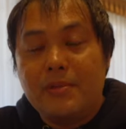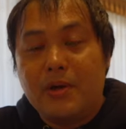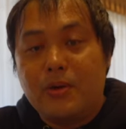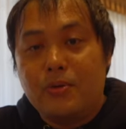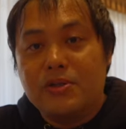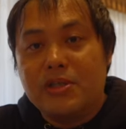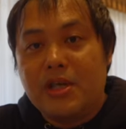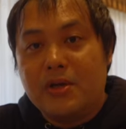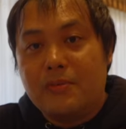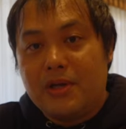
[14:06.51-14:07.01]
まあ、
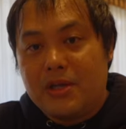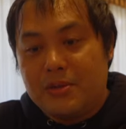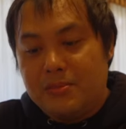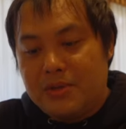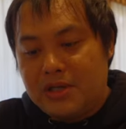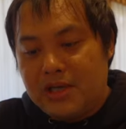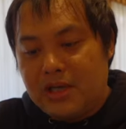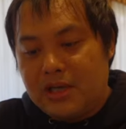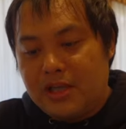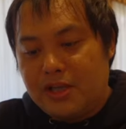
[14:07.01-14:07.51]
5,000割
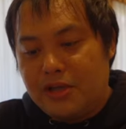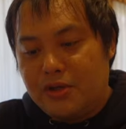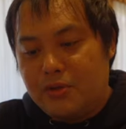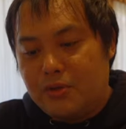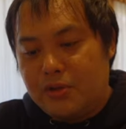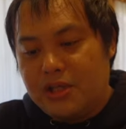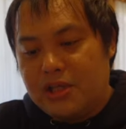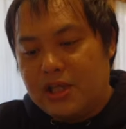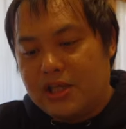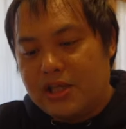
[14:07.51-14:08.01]
引が適
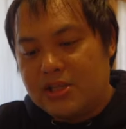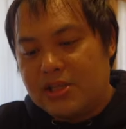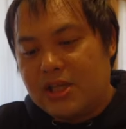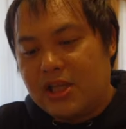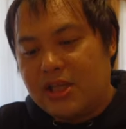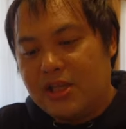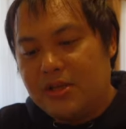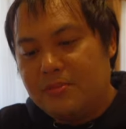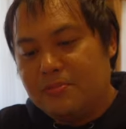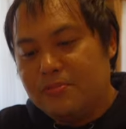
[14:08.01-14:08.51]
用になって
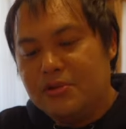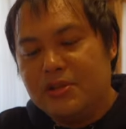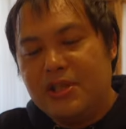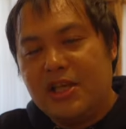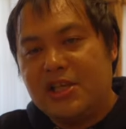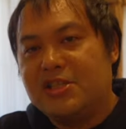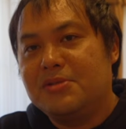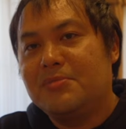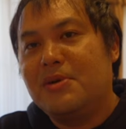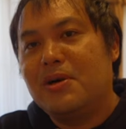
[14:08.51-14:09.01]
3人分
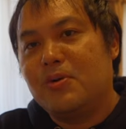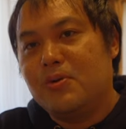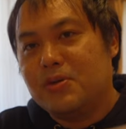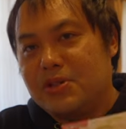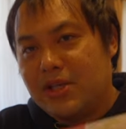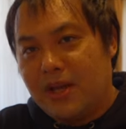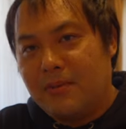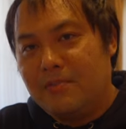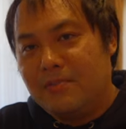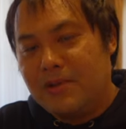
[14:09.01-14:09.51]
で
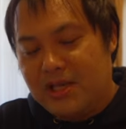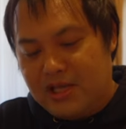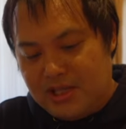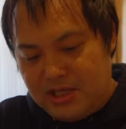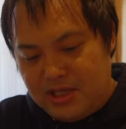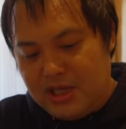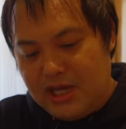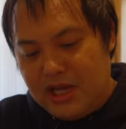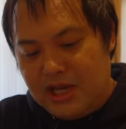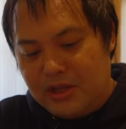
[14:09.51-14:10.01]
15,000円引
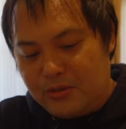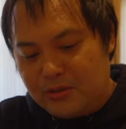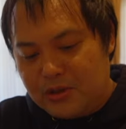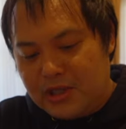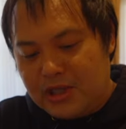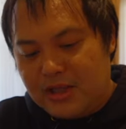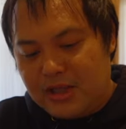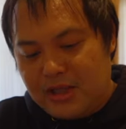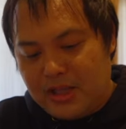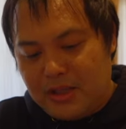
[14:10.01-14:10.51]
きと
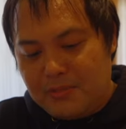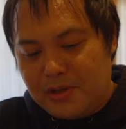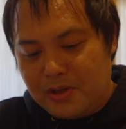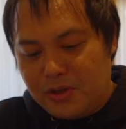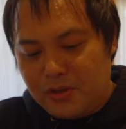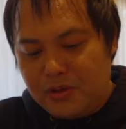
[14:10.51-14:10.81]
なって、まあ、